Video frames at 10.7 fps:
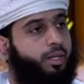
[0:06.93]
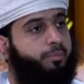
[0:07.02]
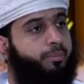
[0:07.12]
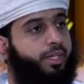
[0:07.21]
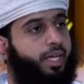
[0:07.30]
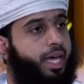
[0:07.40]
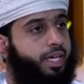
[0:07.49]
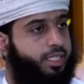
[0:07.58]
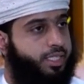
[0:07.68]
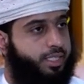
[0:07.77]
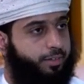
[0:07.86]
بآية
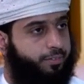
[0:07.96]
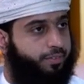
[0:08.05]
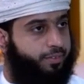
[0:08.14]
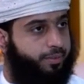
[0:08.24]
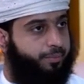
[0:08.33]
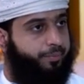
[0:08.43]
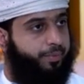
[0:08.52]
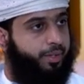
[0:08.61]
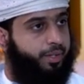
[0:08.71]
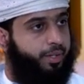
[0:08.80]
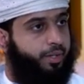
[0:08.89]
السيف
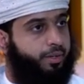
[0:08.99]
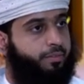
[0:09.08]
نعم